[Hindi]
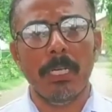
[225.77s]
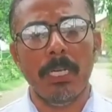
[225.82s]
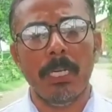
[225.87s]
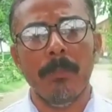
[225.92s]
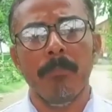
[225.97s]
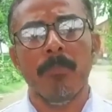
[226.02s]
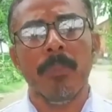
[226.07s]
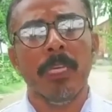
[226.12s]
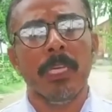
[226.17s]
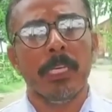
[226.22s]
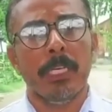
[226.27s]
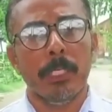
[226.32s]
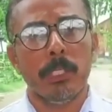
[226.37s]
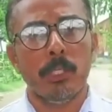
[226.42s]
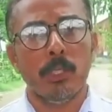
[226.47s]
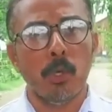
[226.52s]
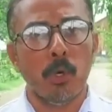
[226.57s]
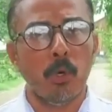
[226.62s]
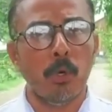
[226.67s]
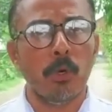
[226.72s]
के लिए कि
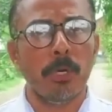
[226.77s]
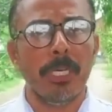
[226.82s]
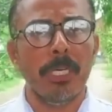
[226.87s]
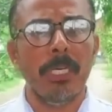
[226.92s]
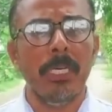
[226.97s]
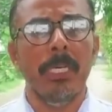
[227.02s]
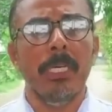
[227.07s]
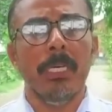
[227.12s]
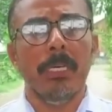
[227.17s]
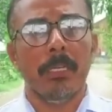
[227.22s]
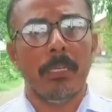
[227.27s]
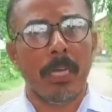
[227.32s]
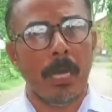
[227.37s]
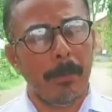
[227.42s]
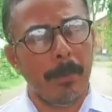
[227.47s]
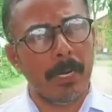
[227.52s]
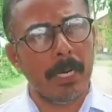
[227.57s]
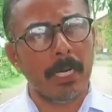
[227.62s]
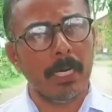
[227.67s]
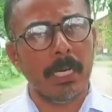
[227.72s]
चोरों की
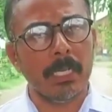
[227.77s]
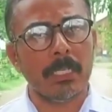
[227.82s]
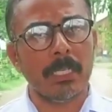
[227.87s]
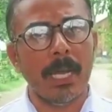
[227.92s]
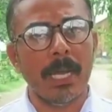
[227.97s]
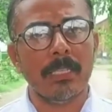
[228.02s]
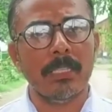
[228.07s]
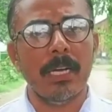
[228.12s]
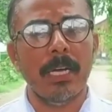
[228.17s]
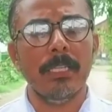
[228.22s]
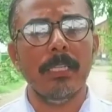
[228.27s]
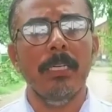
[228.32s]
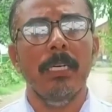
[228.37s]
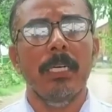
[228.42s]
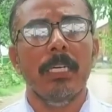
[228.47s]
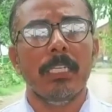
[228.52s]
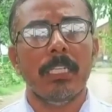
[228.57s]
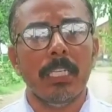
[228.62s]
धरपकड़ के साथ साथ